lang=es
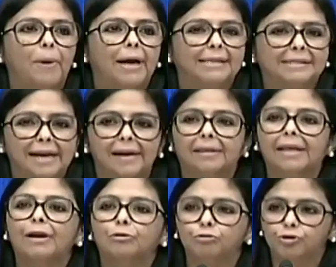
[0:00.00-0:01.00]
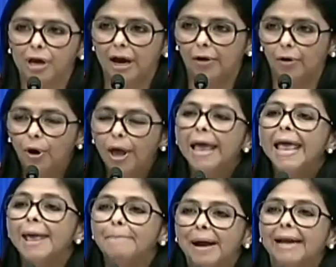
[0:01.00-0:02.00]
para ser denunciado
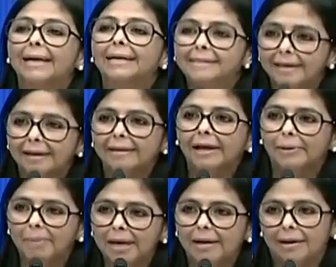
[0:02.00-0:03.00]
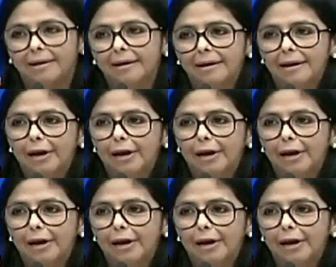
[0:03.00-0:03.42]
y para que se determine